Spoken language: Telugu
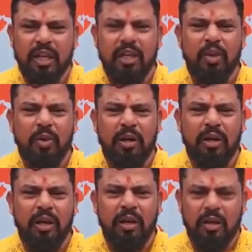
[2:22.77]

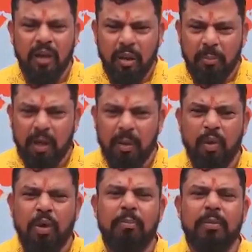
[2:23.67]
ఎందుకంటే మనం
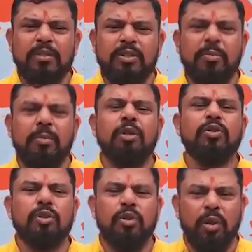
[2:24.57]
ఒక మంచి
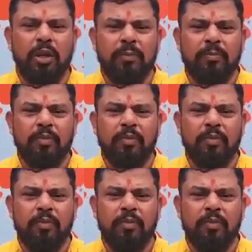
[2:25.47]
మనసుతోని